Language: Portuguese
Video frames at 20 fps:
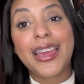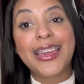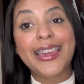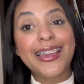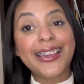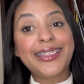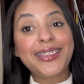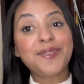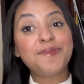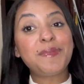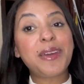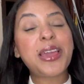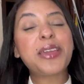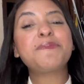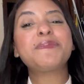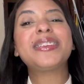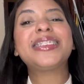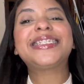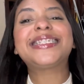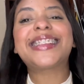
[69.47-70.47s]
E também
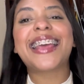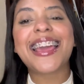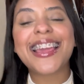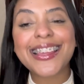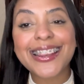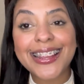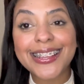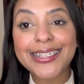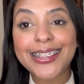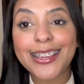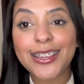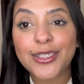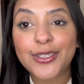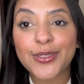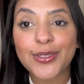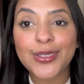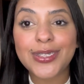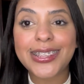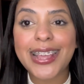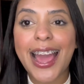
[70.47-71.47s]
me segue nas redes
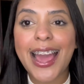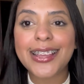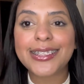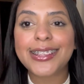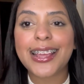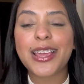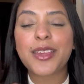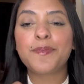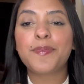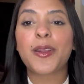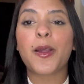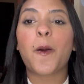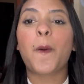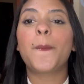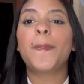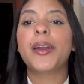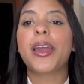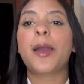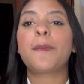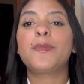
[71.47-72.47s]
sociais aí para
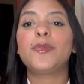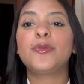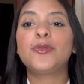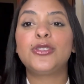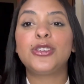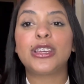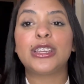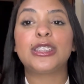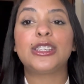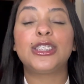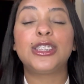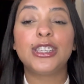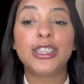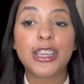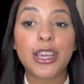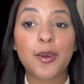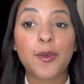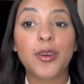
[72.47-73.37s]
acompanhar meu dia a dia,